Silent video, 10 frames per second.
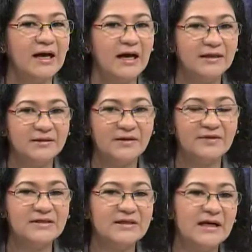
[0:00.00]
a
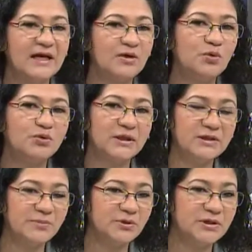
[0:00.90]
través de la Junta
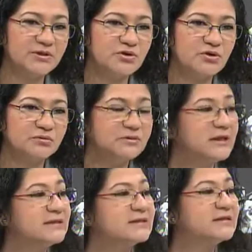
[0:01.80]
de protección
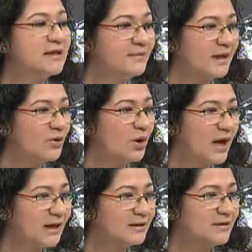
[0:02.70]
del sistema
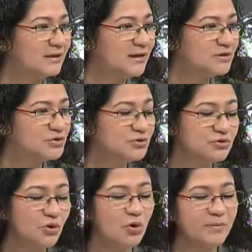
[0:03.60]
local de derechos,
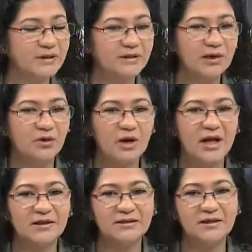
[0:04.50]
los comités
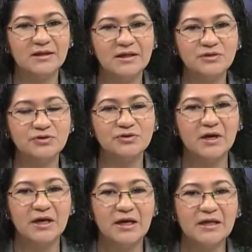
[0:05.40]
locales de derechos
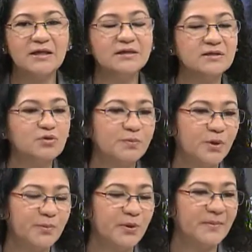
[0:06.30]
y desde su
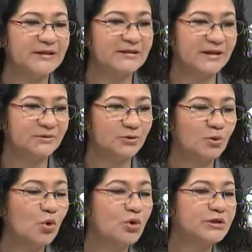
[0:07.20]
propio mandato.
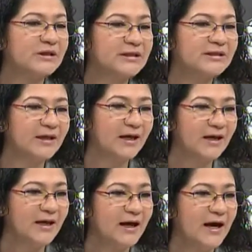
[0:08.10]
Coordina
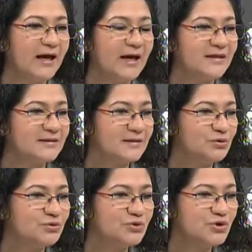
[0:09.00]
a las
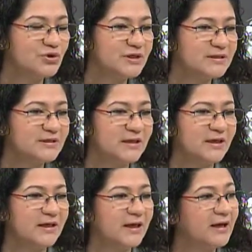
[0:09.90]
instituciones
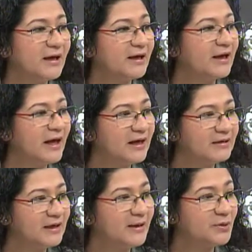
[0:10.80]
eh,
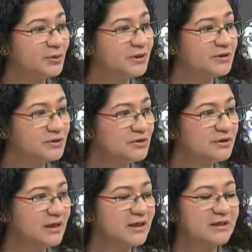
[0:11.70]
encargadas de la
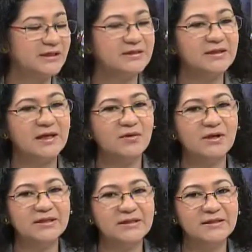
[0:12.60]
protección de la niñez y la
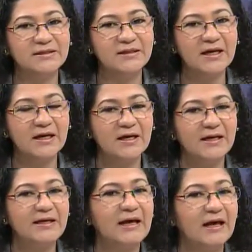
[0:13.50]
adolescencia
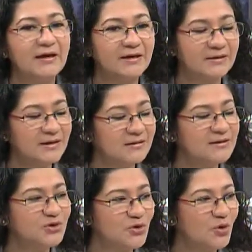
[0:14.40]
y a la Red de
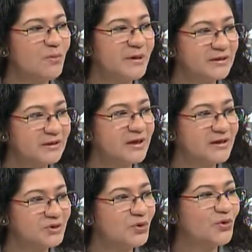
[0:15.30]
Atención Compartida,
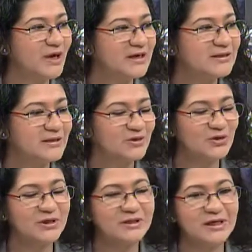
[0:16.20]
que son
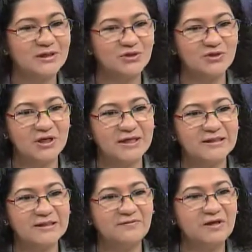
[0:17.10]
organizaciones de la sociedad
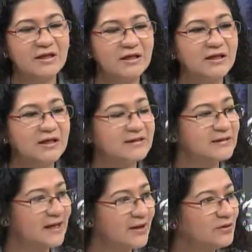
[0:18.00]
civil y del
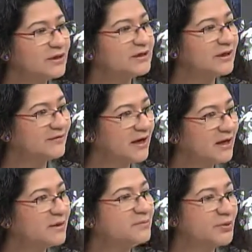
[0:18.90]
Estado que
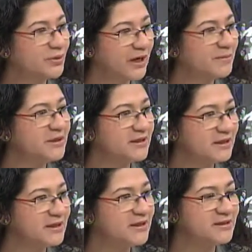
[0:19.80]
trabajan en programas de
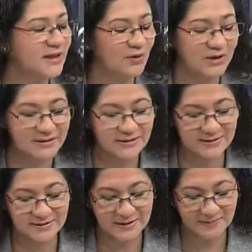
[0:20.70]
niñez y
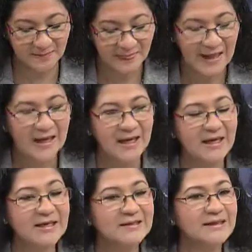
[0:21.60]
adolescencia.
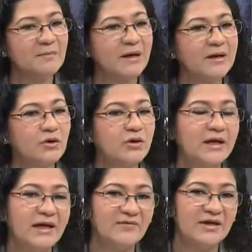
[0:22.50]
En este marco y
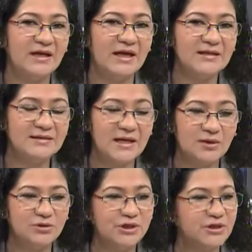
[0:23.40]
en la vigilancia de
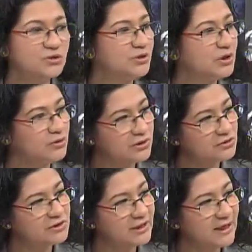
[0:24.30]
los derechos de los
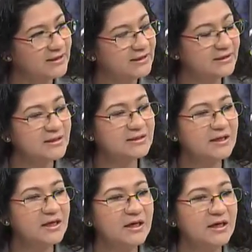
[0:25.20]
niños y las niñas,
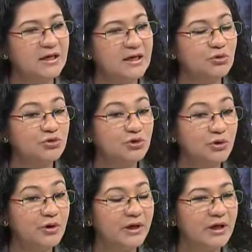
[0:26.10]
eh,
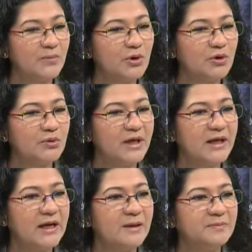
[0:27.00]
nosotros creemos que una
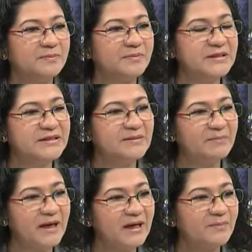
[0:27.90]
de las
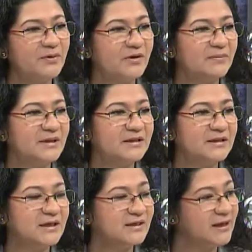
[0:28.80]
principales
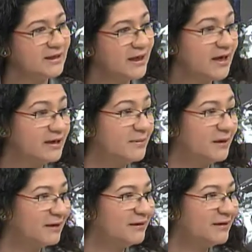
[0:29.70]
problemáticas que aquejan y
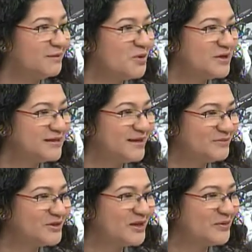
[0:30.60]
más que creemos que
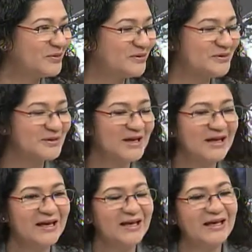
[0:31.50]
estamos seguros
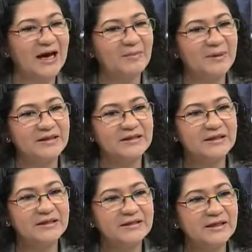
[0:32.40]
eh, a
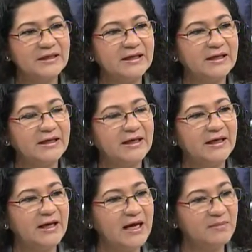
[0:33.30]
partir de
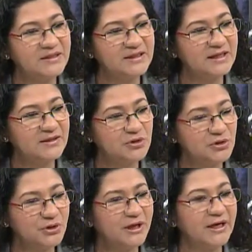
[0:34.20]
eh, las
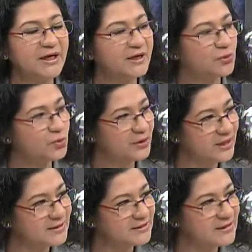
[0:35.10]
investigaciones, la
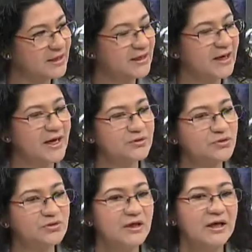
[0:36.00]
recurrencia de
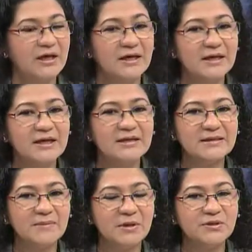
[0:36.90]
casos, es que en El
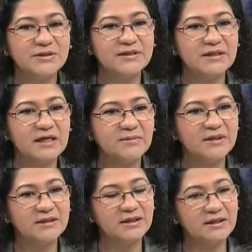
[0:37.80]
Salvador se siguen
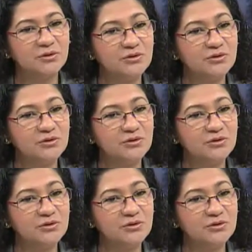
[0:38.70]
manteniendo